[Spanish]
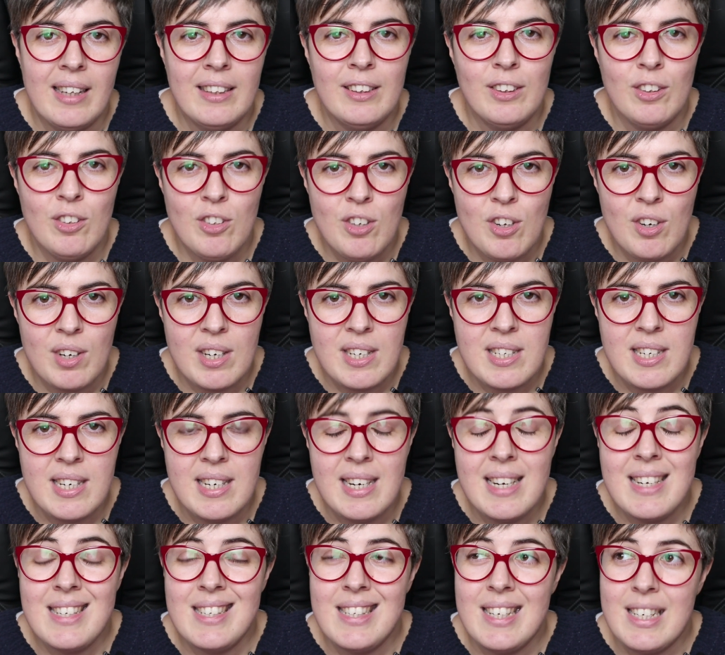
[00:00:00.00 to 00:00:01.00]
Antonio
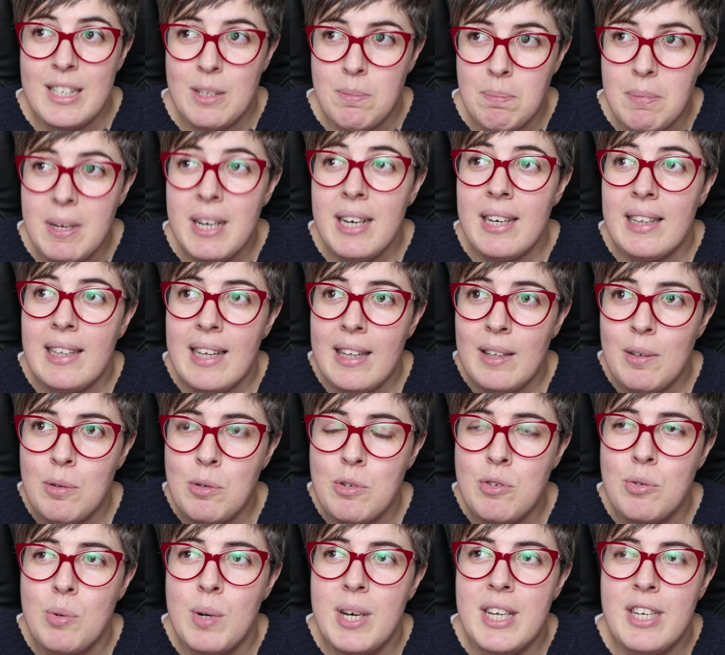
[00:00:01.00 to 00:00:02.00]
Resines despierta de
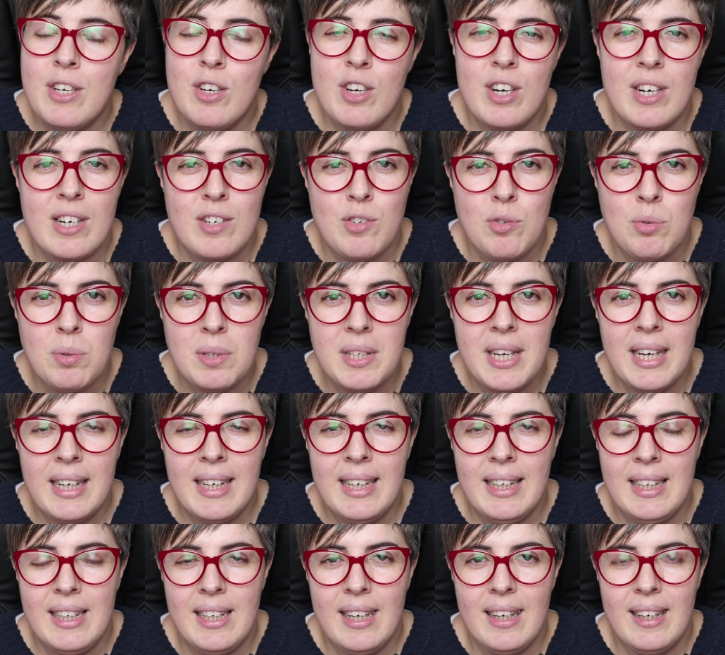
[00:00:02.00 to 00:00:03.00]
un sueño y resulta
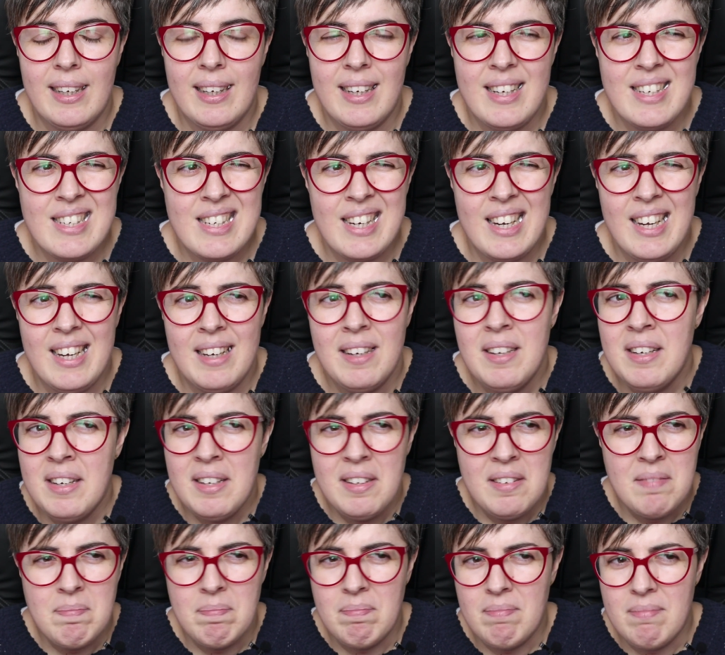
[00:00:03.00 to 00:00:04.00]
que, es que
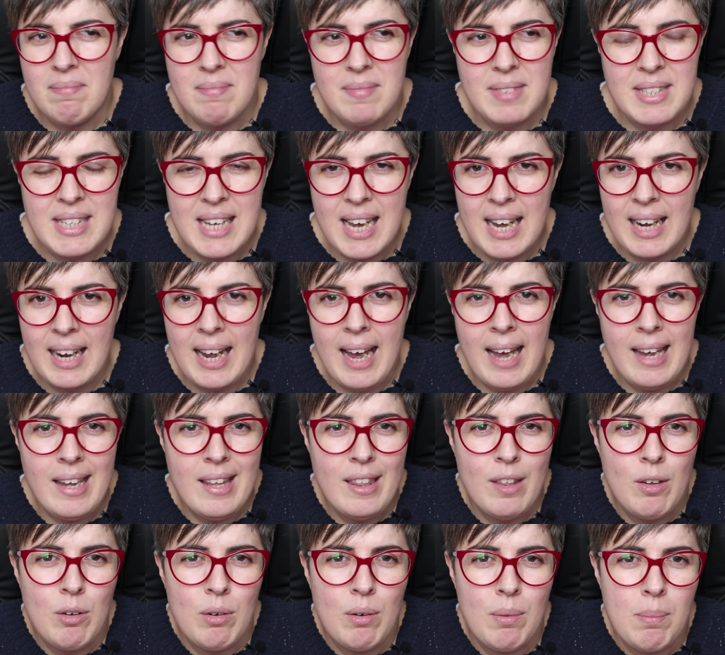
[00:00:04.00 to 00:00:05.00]
mm, se ha
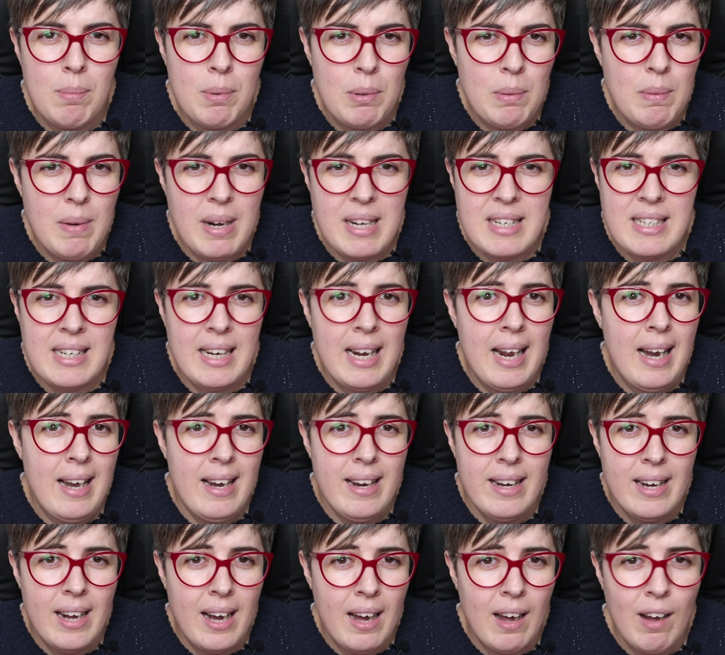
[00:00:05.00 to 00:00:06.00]
caído por una
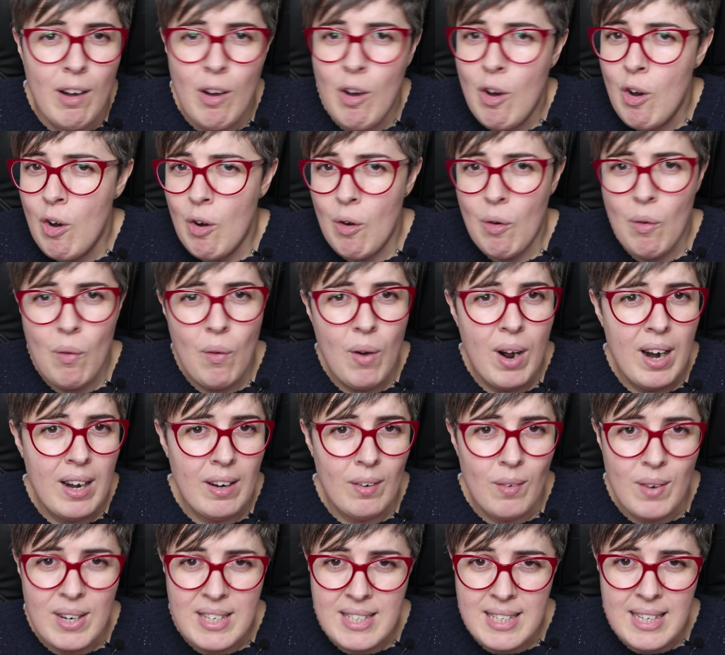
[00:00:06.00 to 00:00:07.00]
escalera o
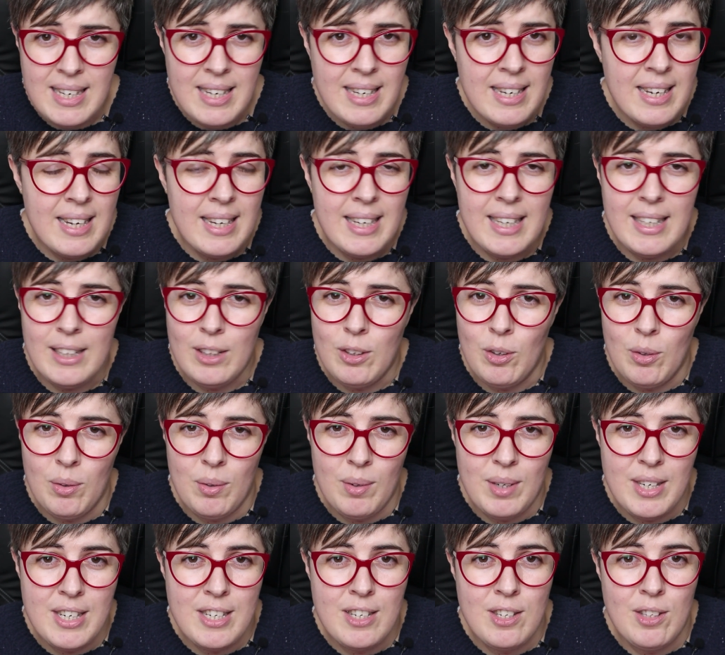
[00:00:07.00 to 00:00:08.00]
algo así y
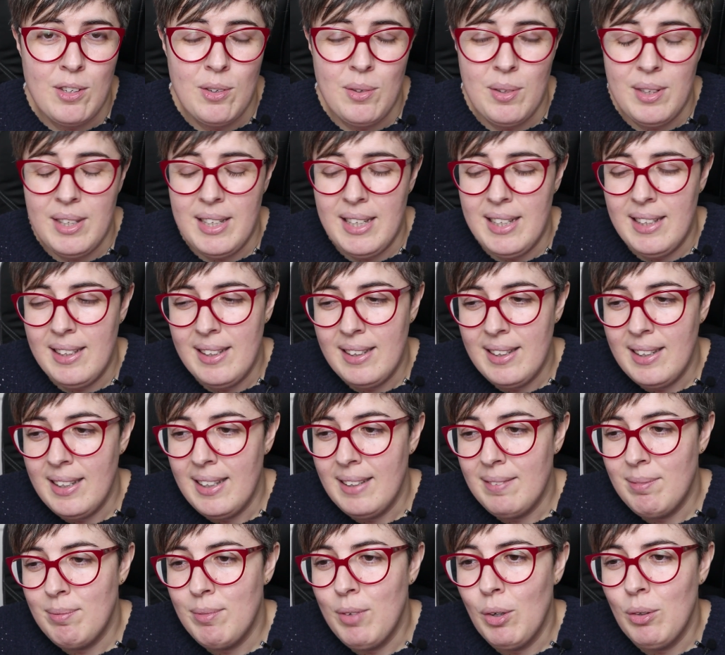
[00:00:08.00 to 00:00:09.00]
todo esto de,
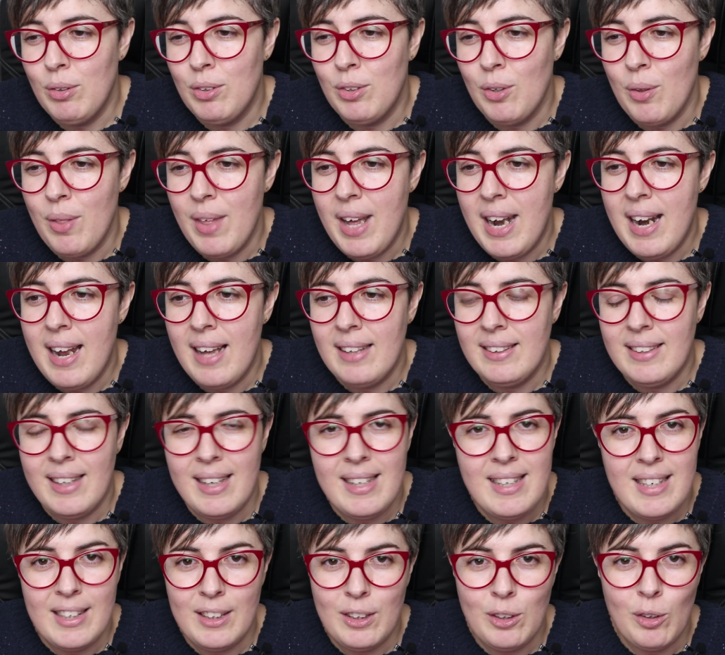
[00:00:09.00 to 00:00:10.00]
de toda la
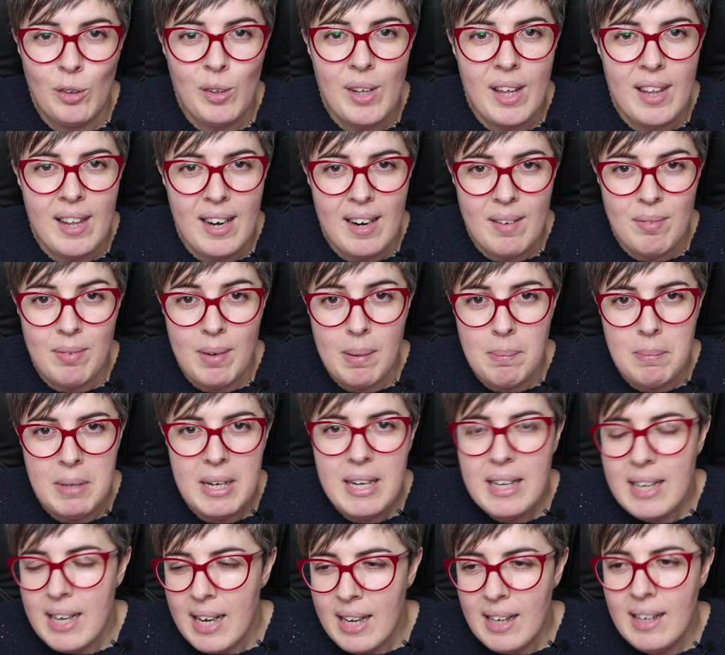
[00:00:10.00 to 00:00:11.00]
trayectoria de la
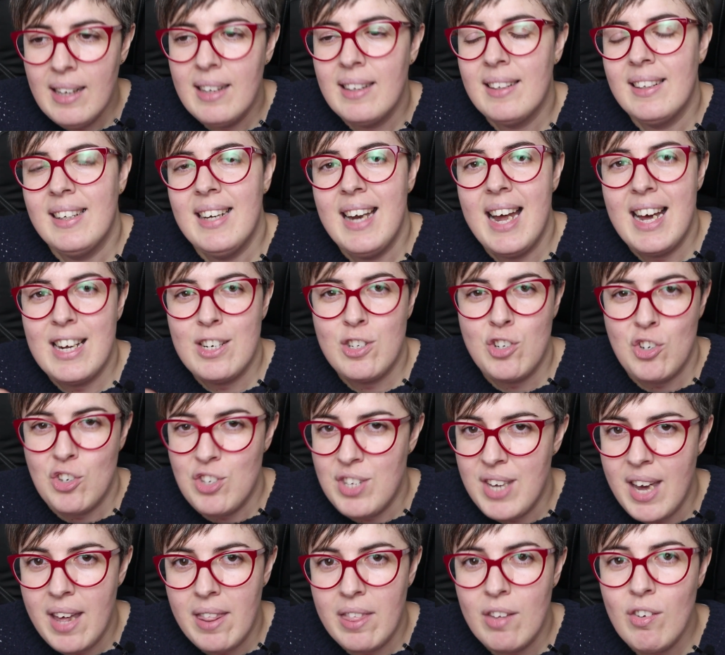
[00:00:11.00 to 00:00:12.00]
familia la ha
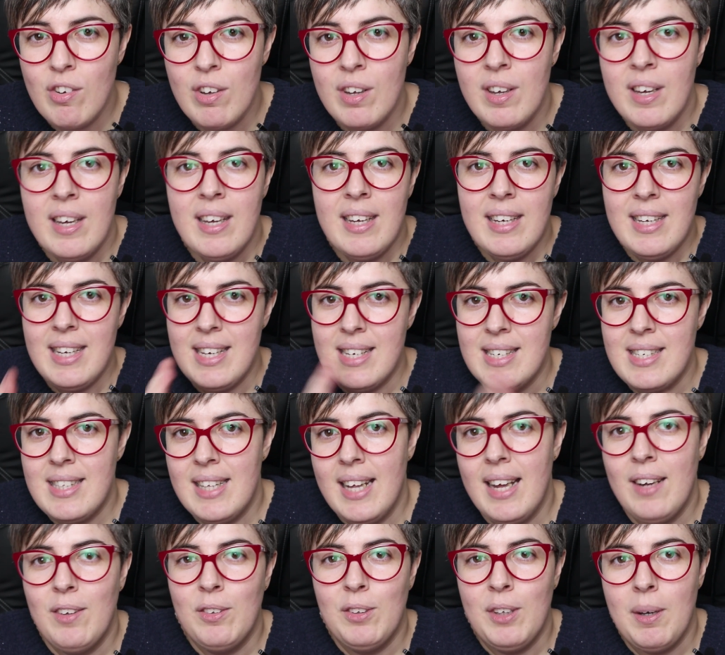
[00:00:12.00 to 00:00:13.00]
soñado y
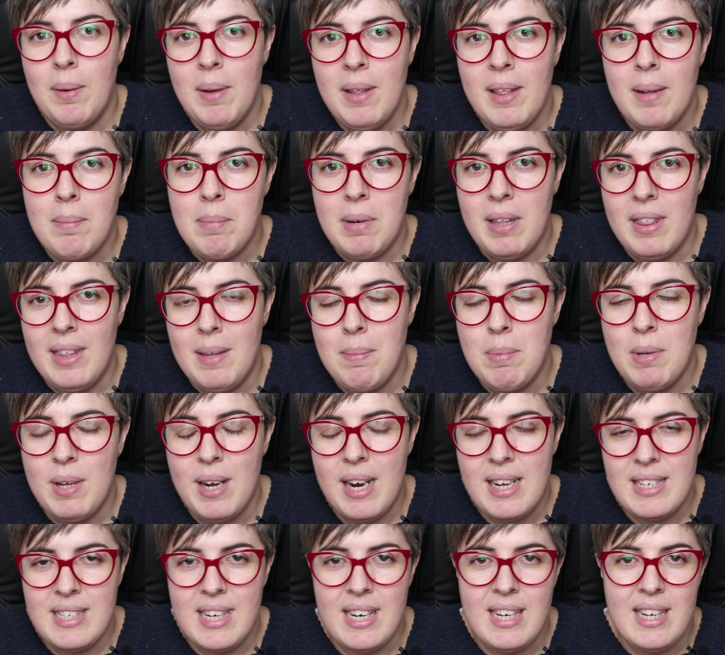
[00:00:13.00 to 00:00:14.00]
están otra vez al principio de
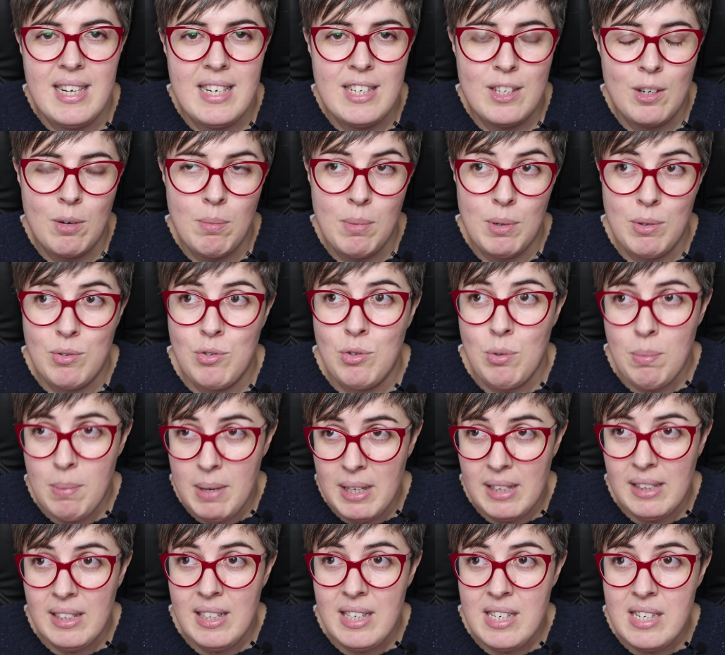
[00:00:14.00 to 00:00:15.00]
la serie. Es como
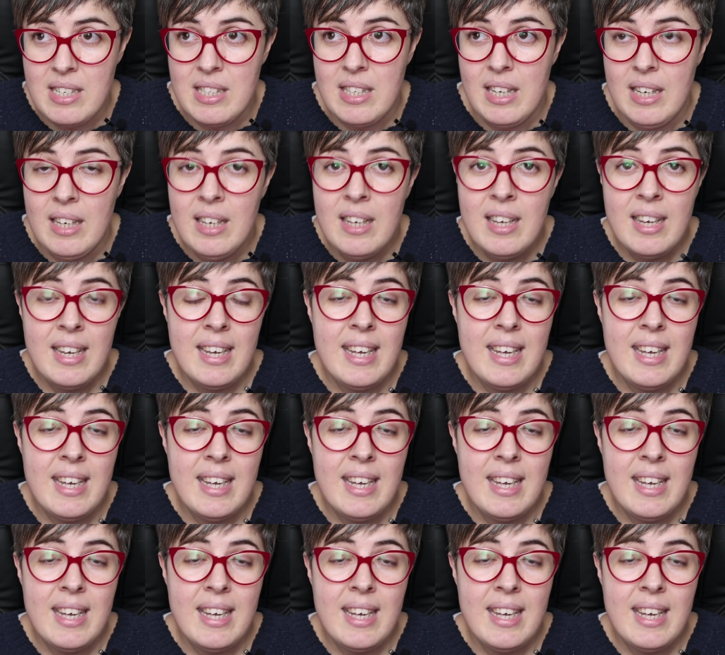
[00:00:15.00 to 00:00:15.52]
súper triste.